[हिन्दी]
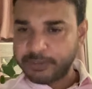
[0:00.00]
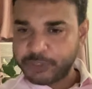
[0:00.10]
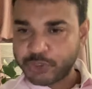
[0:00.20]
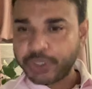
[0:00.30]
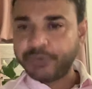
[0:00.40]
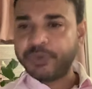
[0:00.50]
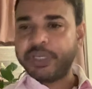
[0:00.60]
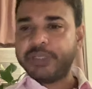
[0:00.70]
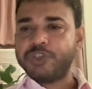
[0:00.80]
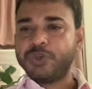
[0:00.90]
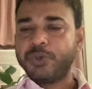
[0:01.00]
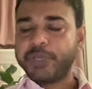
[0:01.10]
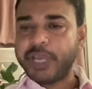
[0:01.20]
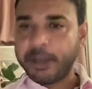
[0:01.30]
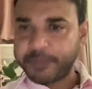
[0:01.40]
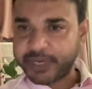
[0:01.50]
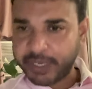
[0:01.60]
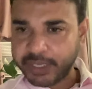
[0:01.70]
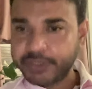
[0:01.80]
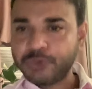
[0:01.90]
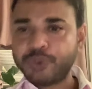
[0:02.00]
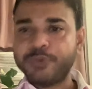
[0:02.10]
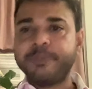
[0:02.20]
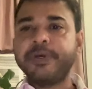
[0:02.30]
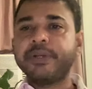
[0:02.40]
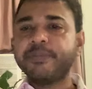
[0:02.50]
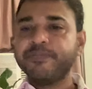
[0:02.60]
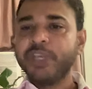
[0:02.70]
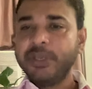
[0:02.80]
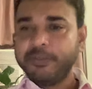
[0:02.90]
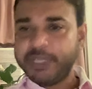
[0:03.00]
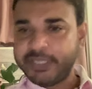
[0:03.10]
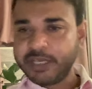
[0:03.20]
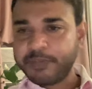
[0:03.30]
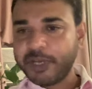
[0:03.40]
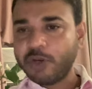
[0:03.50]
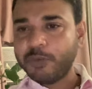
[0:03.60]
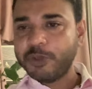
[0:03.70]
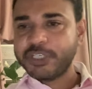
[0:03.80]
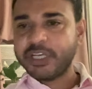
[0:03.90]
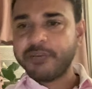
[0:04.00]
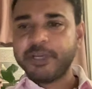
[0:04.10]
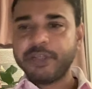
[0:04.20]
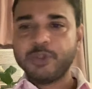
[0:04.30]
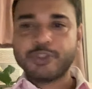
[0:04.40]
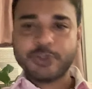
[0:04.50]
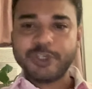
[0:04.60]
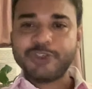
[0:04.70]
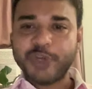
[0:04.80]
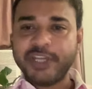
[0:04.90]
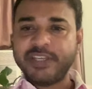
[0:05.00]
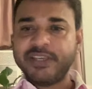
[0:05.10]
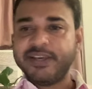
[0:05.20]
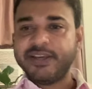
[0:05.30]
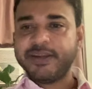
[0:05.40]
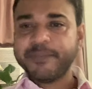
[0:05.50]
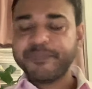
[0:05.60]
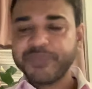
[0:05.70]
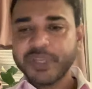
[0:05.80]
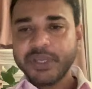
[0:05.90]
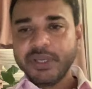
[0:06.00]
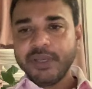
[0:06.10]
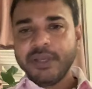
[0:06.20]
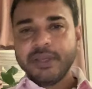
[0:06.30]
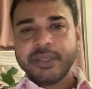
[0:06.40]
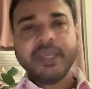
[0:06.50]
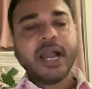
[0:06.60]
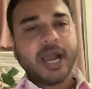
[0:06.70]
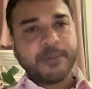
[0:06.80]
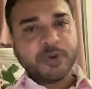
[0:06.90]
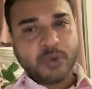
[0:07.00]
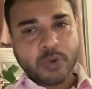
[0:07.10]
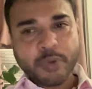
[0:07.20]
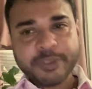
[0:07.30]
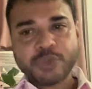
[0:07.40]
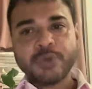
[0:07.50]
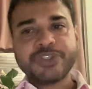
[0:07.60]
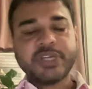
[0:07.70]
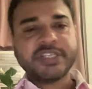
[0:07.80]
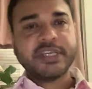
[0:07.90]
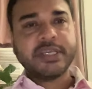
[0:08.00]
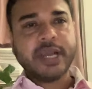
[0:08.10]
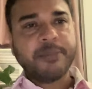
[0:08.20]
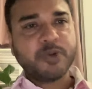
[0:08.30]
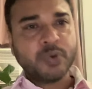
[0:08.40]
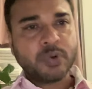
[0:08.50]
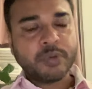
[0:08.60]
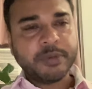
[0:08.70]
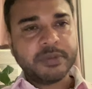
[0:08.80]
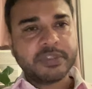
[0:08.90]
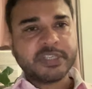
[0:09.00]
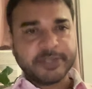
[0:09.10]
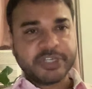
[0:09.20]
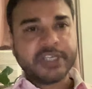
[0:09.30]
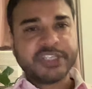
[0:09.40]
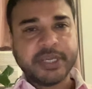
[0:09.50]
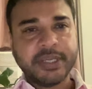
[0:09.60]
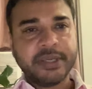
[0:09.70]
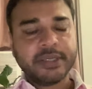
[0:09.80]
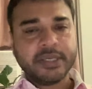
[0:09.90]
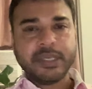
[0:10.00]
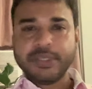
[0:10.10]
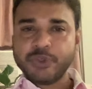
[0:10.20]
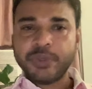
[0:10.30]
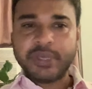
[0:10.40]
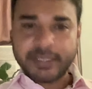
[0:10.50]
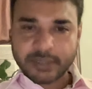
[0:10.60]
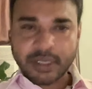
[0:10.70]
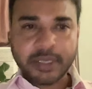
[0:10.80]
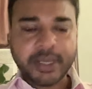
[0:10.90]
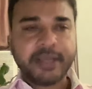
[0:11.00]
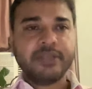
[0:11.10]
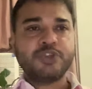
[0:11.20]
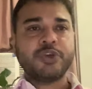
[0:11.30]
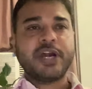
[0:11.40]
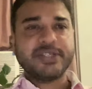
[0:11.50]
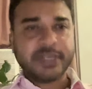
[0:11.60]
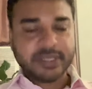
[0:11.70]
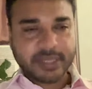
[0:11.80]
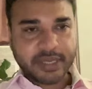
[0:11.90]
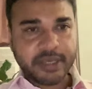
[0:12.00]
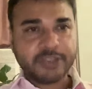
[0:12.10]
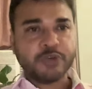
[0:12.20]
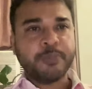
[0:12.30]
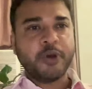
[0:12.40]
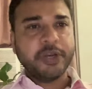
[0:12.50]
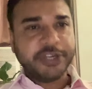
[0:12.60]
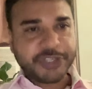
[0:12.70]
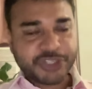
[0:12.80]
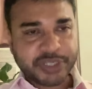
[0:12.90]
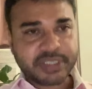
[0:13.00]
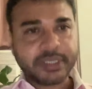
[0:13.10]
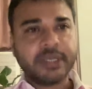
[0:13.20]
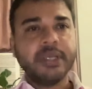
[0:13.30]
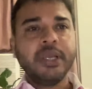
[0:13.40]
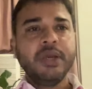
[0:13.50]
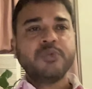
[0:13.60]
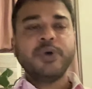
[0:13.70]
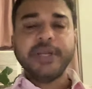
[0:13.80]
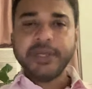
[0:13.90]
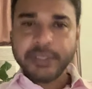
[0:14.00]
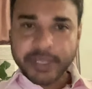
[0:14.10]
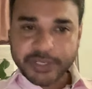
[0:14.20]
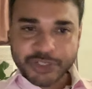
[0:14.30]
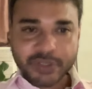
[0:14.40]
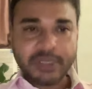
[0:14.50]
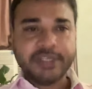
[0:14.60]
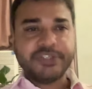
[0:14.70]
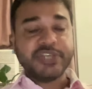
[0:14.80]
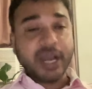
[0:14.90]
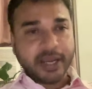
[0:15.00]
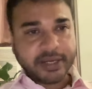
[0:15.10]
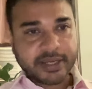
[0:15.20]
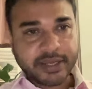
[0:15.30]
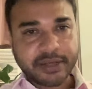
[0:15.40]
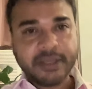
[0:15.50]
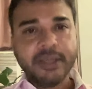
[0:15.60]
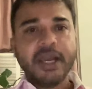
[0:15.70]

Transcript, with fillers: भी जुड़े हुए हैं जो लोग यहाँ पर हैं यूट्यूब पर मैं देख पा रहा हूँ बहुत सारे हमारे दोस्तों ने ज्वाइन किया है कि आप लोगों को भी सोचना चाहिए आप लोगों को भी समझना चाहिए कि ये जो नेता हैं जो राजनेता हैं जो पॉलिटिशियंस हैं वो इंटेंशनली जानकर